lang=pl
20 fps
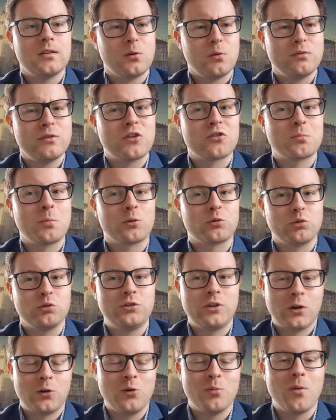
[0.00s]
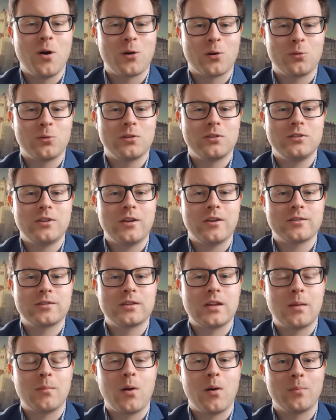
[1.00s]
również poczucie humoru nie
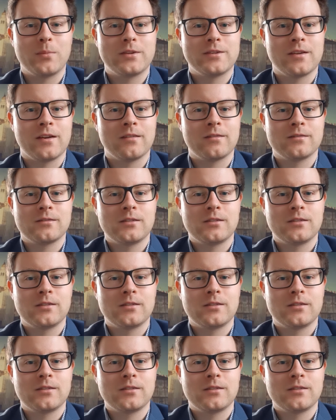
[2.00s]
jest nam obce.